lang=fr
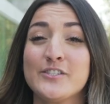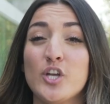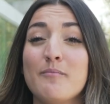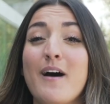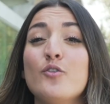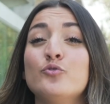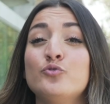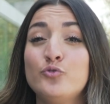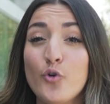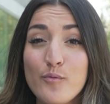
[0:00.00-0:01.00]
seulement
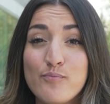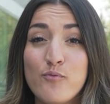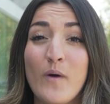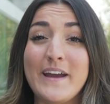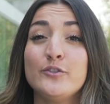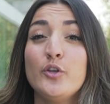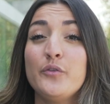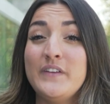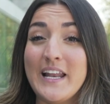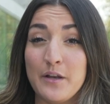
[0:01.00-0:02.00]
deux points
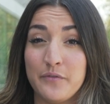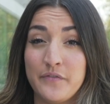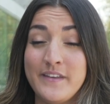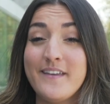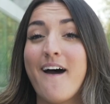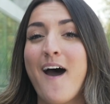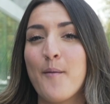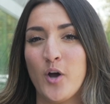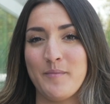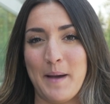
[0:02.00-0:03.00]
de Philadelphie
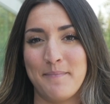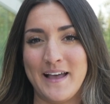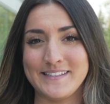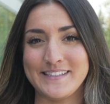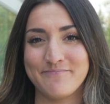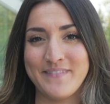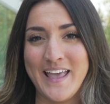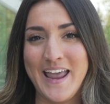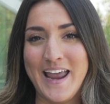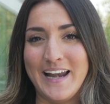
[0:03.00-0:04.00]
en première place.
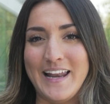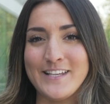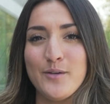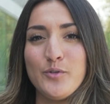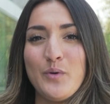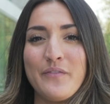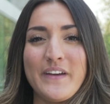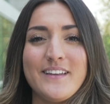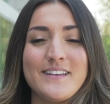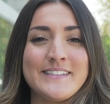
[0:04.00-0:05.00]
Les hommes de
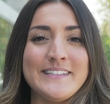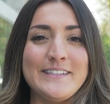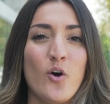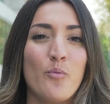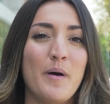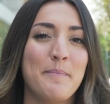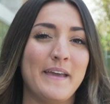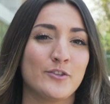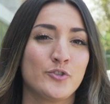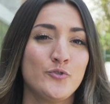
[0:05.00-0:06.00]
Wilfrid Nancy n'ont pas
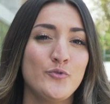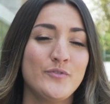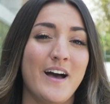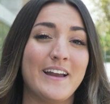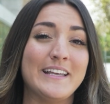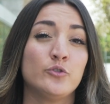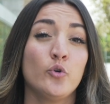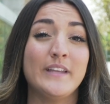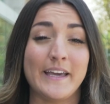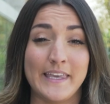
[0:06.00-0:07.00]
perdu dans les
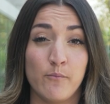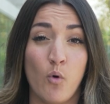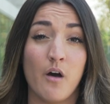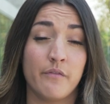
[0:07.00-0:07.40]
deux derniers mois,